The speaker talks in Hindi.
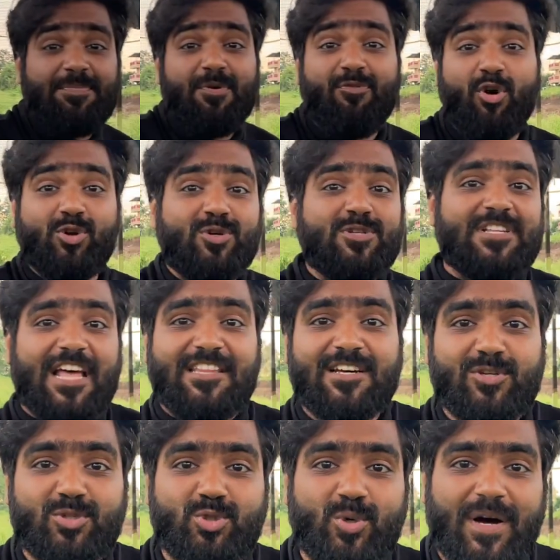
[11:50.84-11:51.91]
भी फ़ोन को ज़्यादा
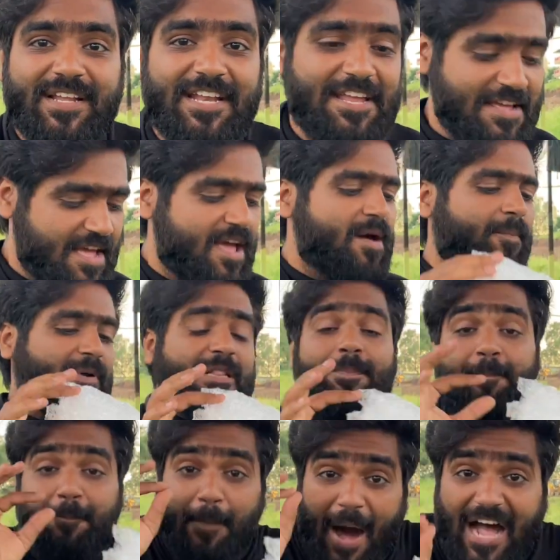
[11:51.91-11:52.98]
कुछ हुआ नहीं मतलब
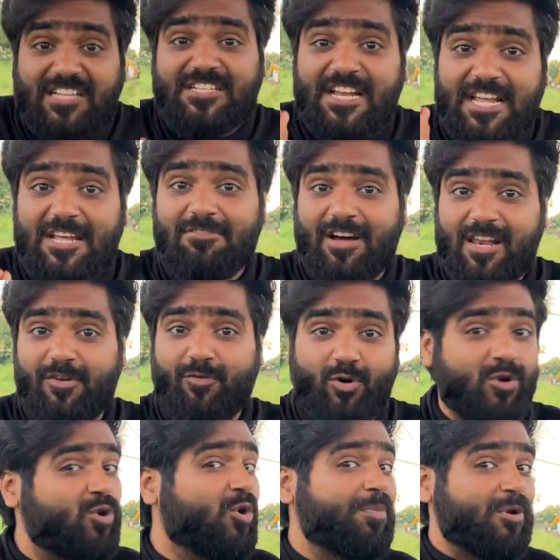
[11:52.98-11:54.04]
पाँच लेयर वाले
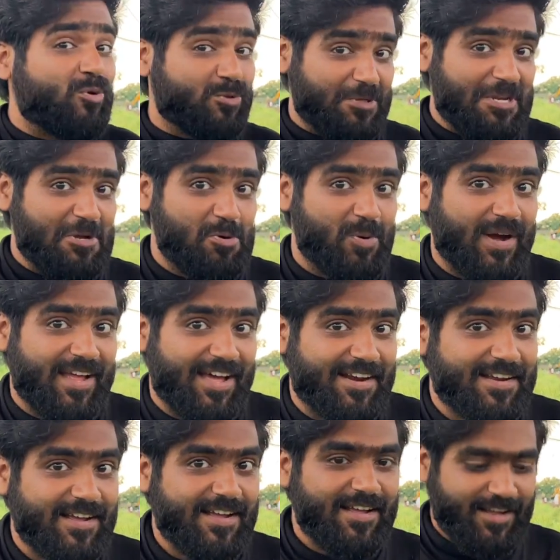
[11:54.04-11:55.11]
फ़ोन को भी कुछ नहीं हुआ यार
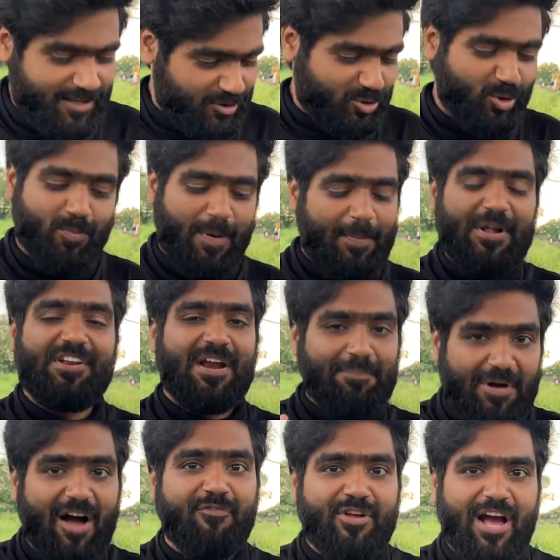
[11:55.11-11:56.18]
तो बबल रैप
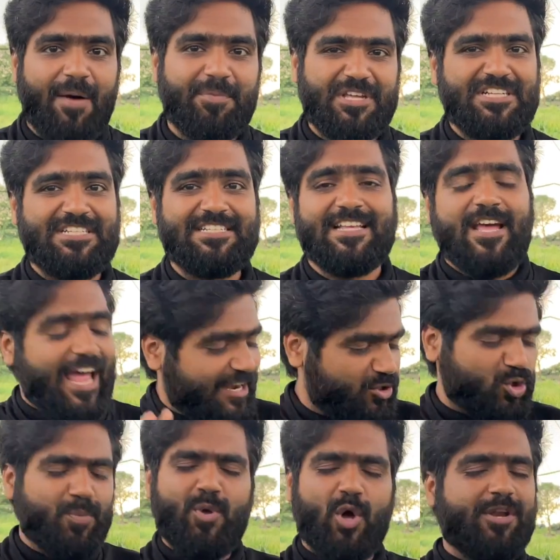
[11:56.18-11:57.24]
काफ़ी काम की चीज़ है एंड
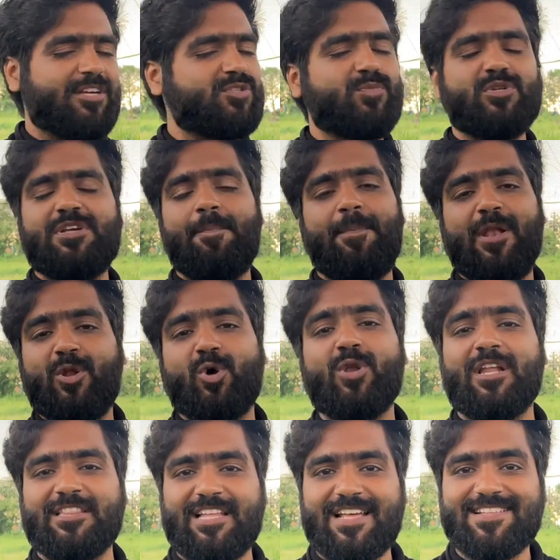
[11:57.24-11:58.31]
टू बी ऑनेस्ट मुझे बिल्कुल
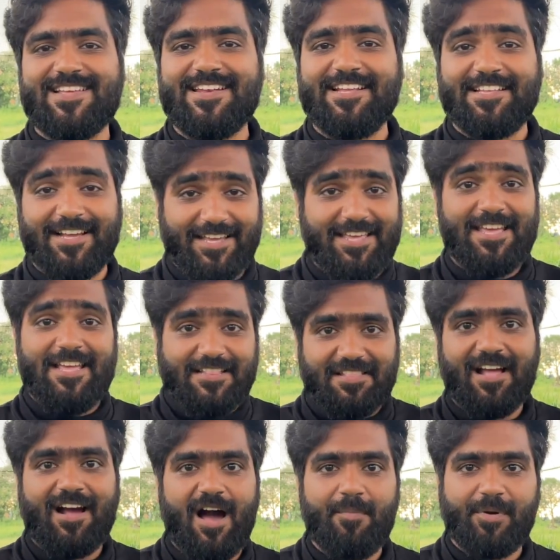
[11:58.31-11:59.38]
अंदाज़ा नहीं था कि ये
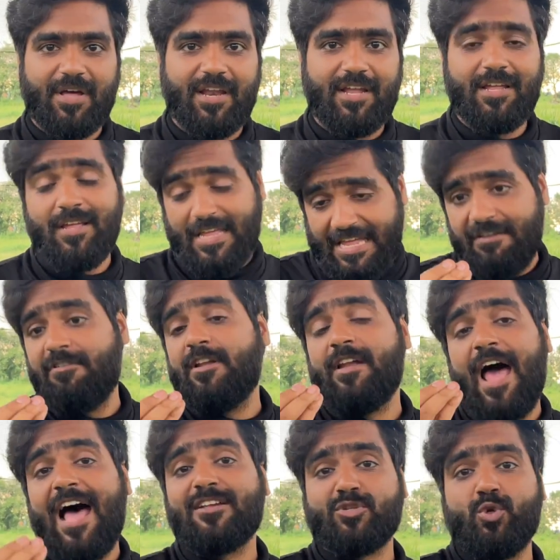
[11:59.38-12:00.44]
इतना काम करेगी इवन
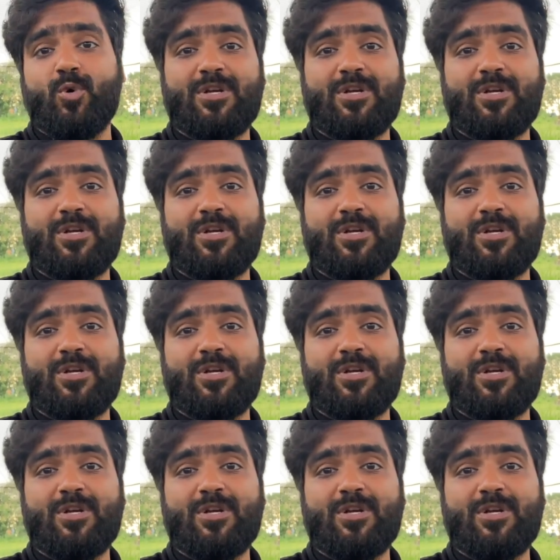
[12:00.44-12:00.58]
एज लो